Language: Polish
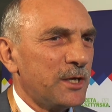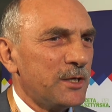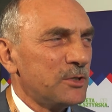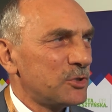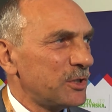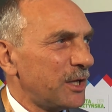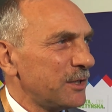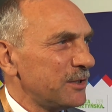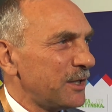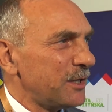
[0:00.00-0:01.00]

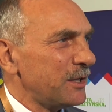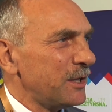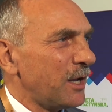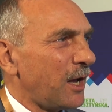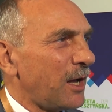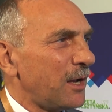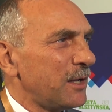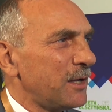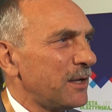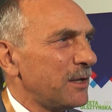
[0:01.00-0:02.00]
inżynierii,
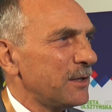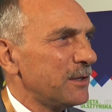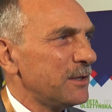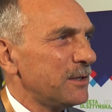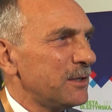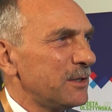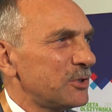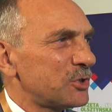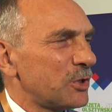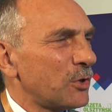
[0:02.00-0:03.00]
ale i
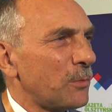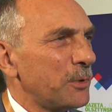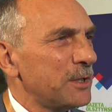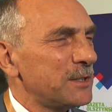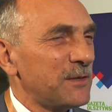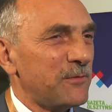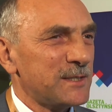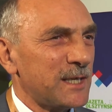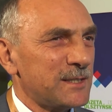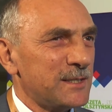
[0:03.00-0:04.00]
szeroko pojętej
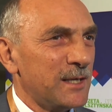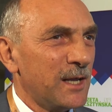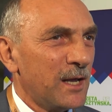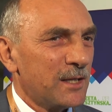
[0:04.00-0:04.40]
cyfryzacji.